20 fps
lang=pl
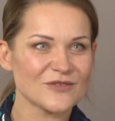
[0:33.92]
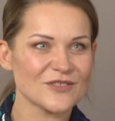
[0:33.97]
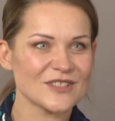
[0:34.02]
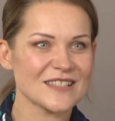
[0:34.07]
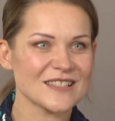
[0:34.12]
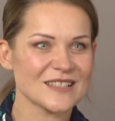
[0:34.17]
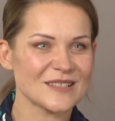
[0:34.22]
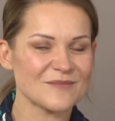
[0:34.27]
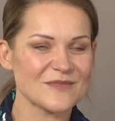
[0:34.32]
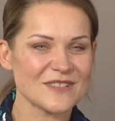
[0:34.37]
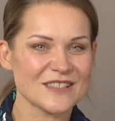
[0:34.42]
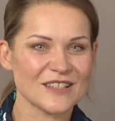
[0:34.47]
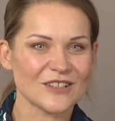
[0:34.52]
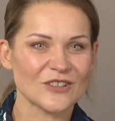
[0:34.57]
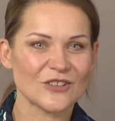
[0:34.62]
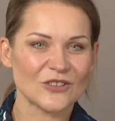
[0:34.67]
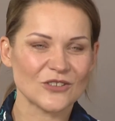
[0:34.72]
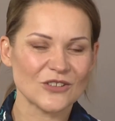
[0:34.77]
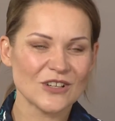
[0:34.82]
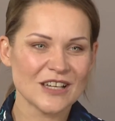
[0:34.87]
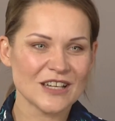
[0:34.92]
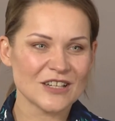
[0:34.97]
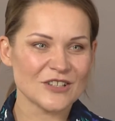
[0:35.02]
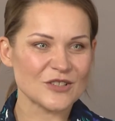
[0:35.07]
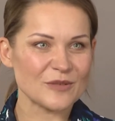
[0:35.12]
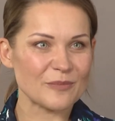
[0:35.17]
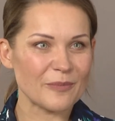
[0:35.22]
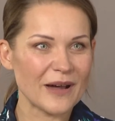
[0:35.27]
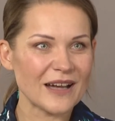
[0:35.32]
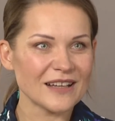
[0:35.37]
wszystkim z tego,
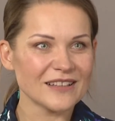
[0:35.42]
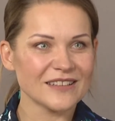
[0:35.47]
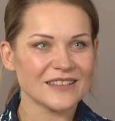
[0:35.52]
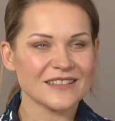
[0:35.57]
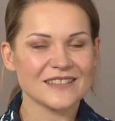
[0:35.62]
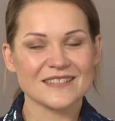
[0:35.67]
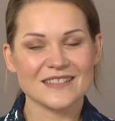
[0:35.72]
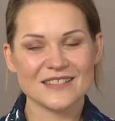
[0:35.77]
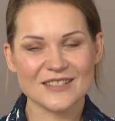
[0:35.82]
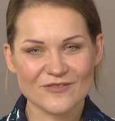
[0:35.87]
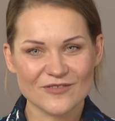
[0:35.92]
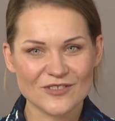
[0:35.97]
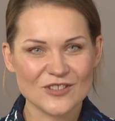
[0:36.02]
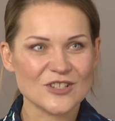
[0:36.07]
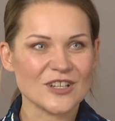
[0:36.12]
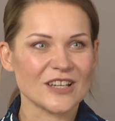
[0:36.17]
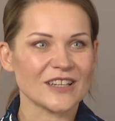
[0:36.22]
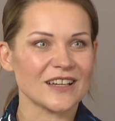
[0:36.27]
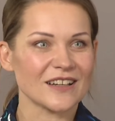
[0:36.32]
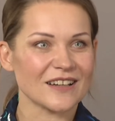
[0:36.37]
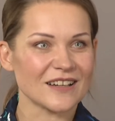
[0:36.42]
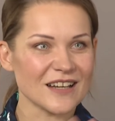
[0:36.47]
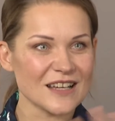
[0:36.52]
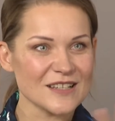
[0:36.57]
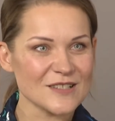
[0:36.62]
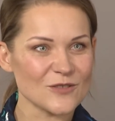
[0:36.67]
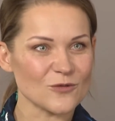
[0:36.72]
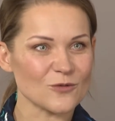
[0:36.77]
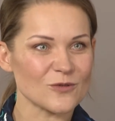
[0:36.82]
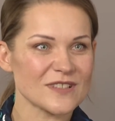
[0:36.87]
że panie zazwyczaj, jak
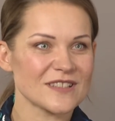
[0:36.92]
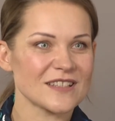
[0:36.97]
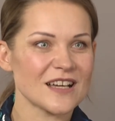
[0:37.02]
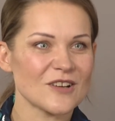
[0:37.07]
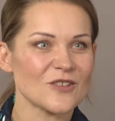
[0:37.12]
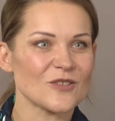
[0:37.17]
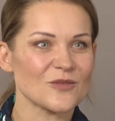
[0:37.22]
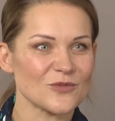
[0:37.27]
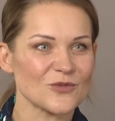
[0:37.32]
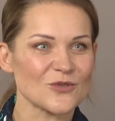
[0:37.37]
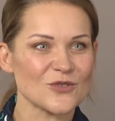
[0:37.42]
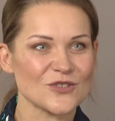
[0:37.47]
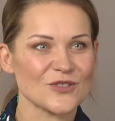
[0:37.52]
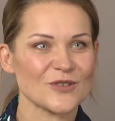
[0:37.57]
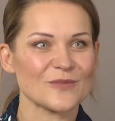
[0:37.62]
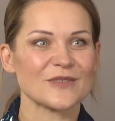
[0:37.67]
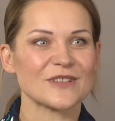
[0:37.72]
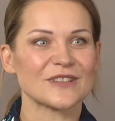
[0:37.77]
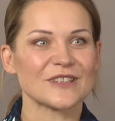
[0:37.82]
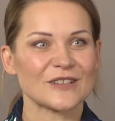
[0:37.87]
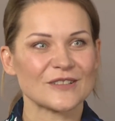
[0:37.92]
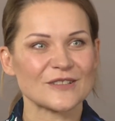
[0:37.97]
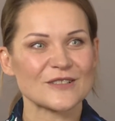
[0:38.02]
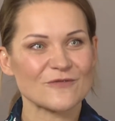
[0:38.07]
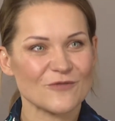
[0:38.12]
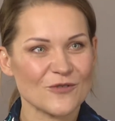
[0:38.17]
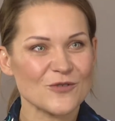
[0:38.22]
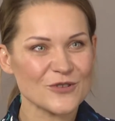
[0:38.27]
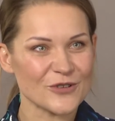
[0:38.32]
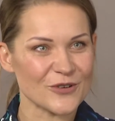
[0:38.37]
raz ustalą już sobie ten
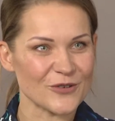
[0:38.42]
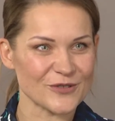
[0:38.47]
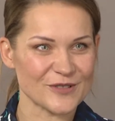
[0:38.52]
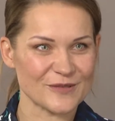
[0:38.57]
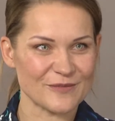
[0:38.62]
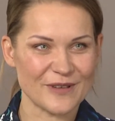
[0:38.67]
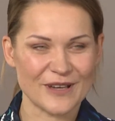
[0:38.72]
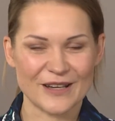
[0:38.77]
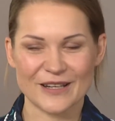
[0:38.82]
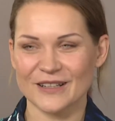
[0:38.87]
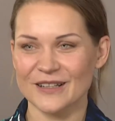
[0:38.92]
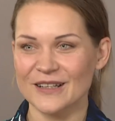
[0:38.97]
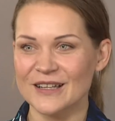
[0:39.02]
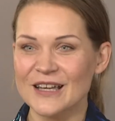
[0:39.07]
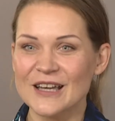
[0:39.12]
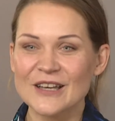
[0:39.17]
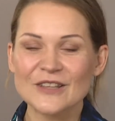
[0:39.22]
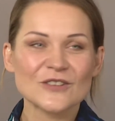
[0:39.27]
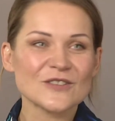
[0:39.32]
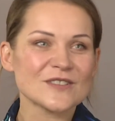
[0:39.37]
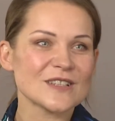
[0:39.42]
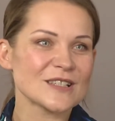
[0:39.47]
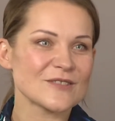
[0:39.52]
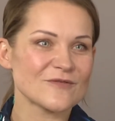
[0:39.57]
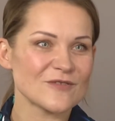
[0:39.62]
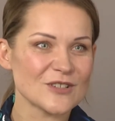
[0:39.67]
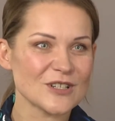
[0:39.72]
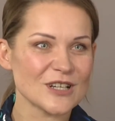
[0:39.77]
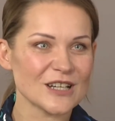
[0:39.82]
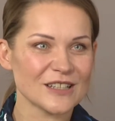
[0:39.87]
swój rozmiar, to
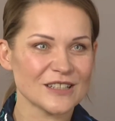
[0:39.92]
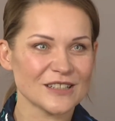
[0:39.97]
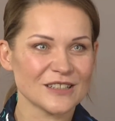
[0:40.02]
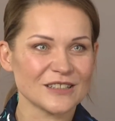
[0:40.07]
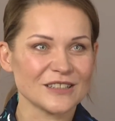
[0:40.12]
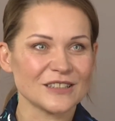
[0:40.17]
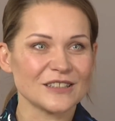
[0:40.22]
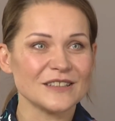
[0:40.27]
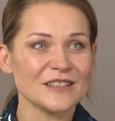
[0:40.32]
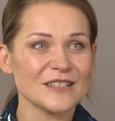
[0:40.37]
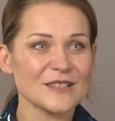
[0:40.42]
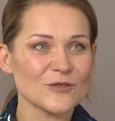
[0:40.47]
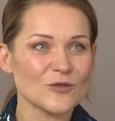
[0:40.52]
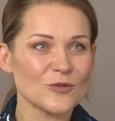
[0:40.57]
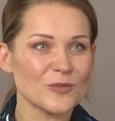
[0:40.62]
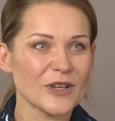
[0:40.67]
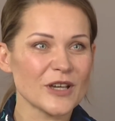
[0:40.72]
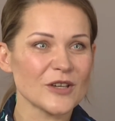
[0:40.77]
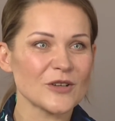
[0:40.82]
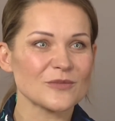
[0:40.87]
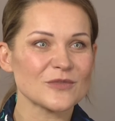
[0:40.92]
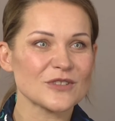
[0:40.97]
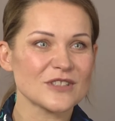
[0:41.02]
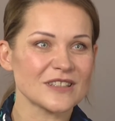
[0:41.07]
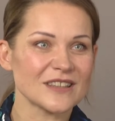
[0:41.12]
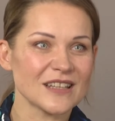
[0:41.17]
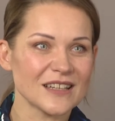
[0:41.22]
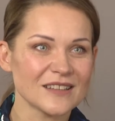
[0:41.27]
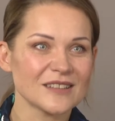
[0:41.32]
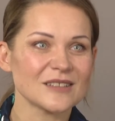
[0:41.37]
zazwyczaj e, nie skupiają się
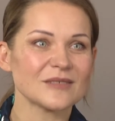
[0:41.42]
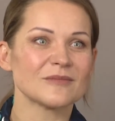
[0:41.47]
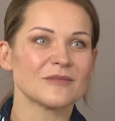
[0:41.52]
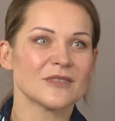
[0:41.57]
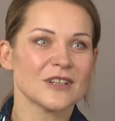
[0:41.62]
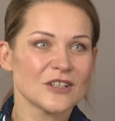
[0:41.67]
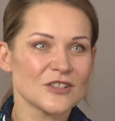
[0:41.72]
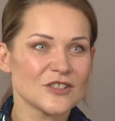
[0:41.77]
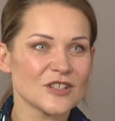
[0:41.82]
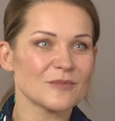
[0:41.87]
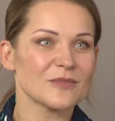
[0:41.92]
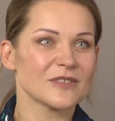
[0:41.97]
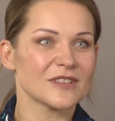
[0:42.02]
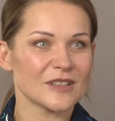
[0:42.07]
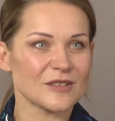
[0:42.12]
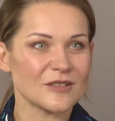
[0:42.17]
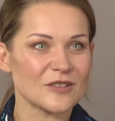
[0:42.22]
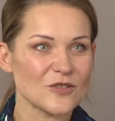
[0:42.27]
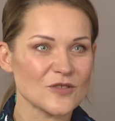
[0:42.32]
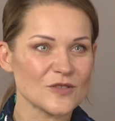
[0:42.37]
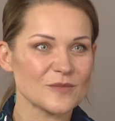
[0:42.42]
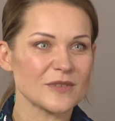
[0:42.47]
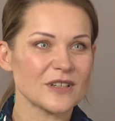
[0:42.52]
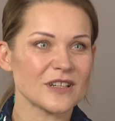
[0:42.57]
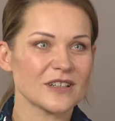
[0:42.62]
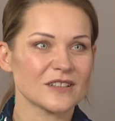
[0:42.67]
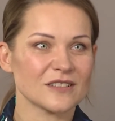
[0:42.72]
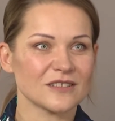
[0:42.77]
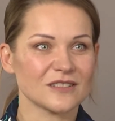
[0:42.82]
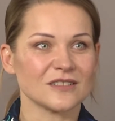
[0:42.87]
na tym, żeby ten
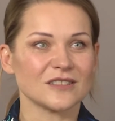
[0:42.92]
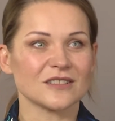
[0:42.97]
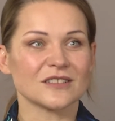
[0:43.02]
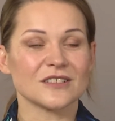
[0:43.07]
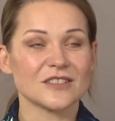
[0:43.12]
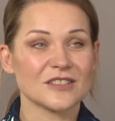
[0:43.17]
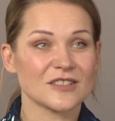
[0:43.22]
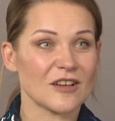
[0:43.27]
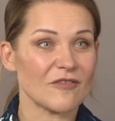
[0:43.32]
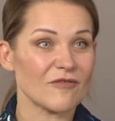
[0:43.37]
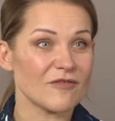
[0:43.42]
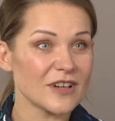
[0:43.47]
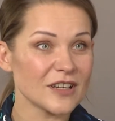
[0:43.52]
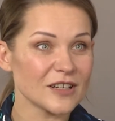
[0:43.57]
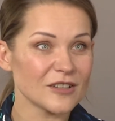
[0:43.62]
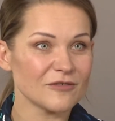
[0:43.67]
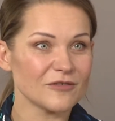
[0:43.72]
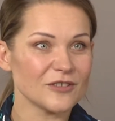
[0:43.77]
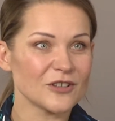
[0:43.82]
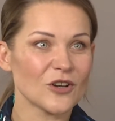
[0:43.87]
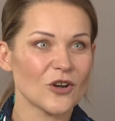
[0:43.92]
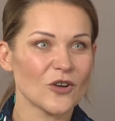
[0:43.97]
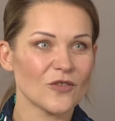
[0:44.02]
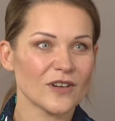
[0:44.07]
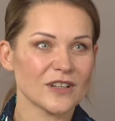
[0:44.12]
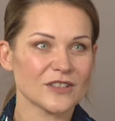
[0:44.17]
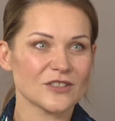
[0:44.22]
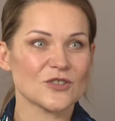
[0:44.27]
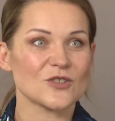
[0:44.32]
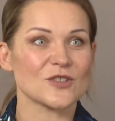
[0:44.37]
rozmiar e, gdzieś tam
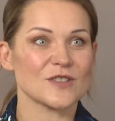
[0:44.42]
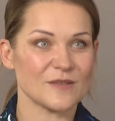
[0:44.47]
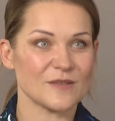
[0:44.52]
weryfikować czy